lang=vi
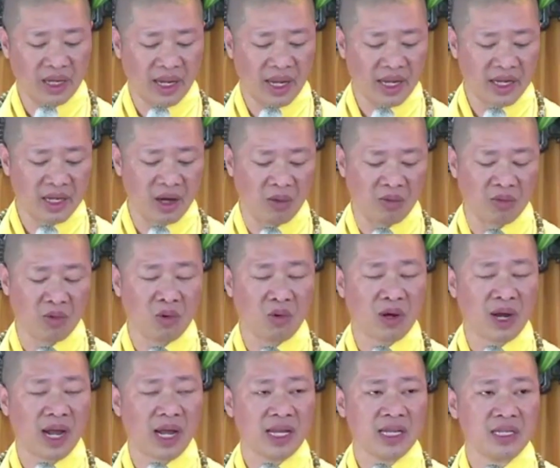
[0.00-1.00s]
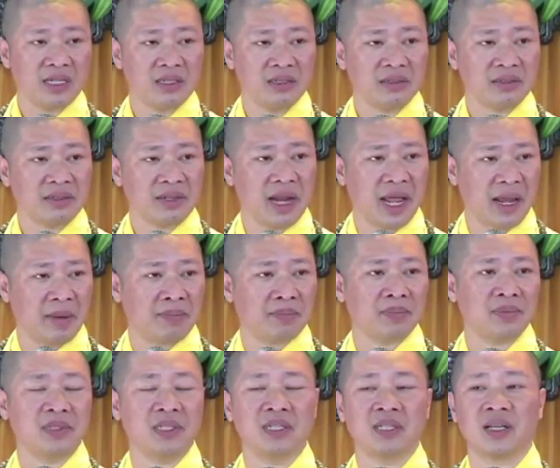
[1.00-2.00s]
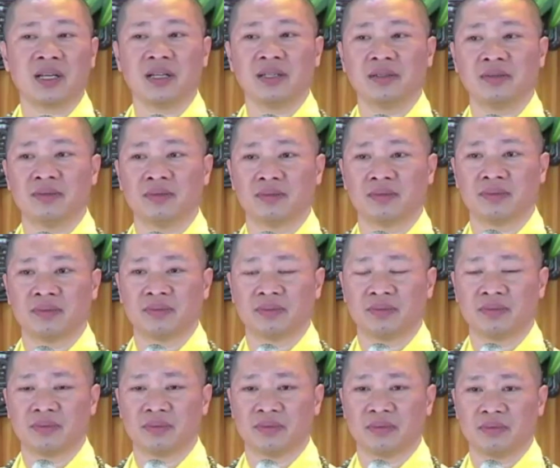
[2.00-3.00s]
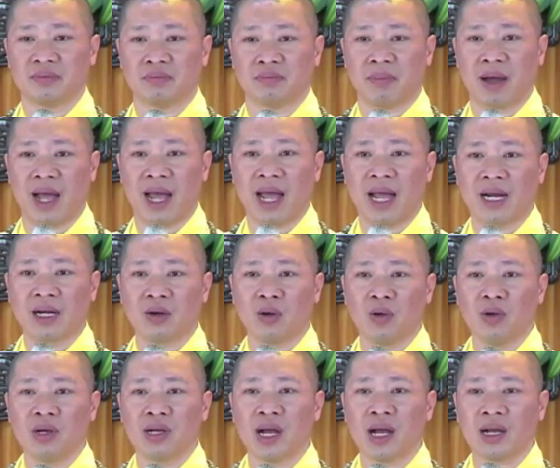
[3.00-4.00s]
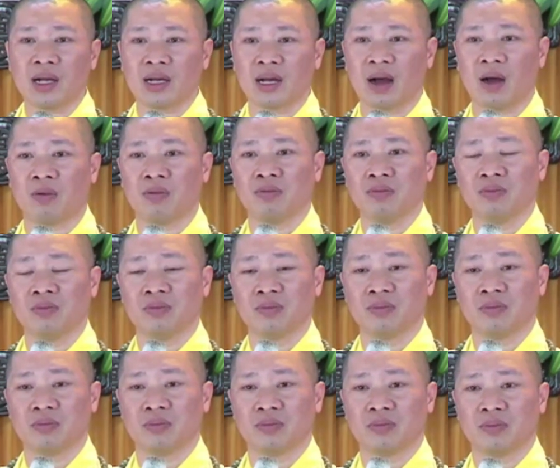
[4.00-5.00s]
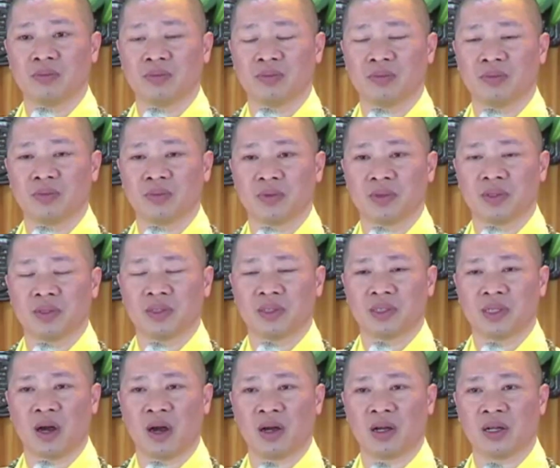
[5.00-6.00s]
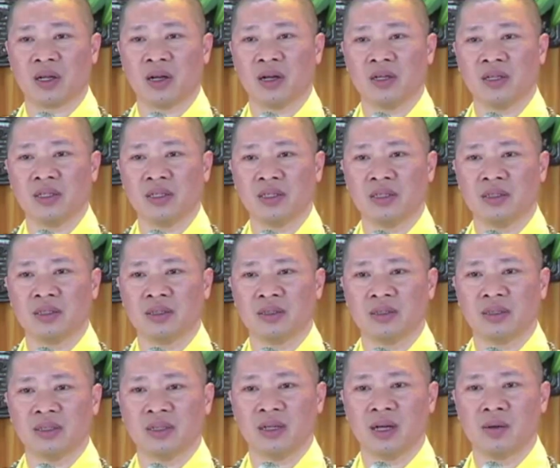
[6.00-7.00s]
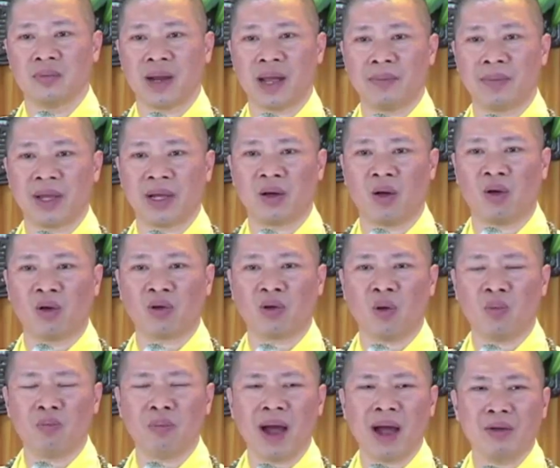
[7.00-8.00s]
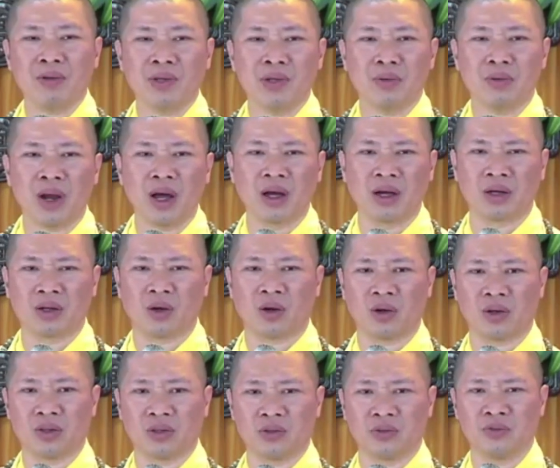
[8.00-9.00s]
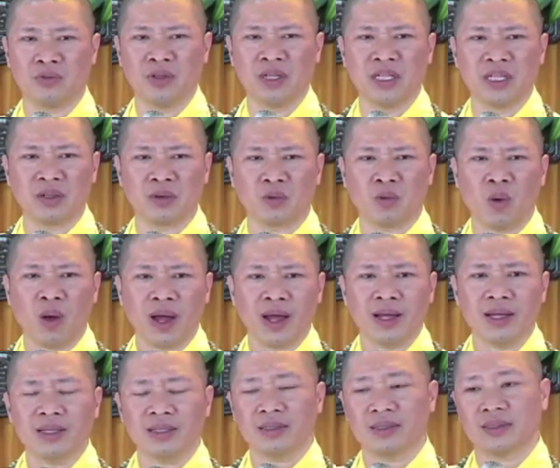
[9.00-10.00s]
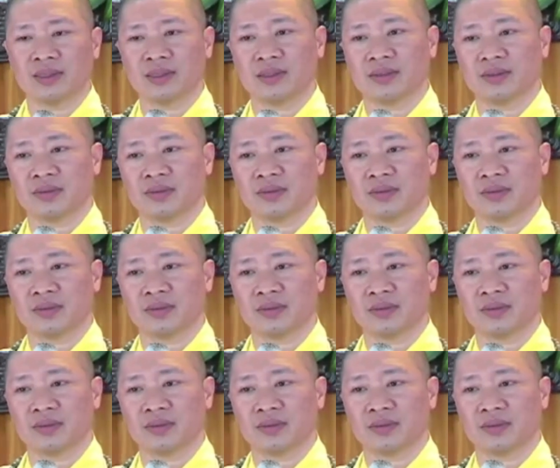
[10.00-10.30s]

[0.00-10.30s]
Thầy nghe giọng cô gái đẹp như thế mà ăn nói gắt gỏng: trời ơi, hôm nay mẹ gọi con bao nhiêu lần rồi, phiền quá.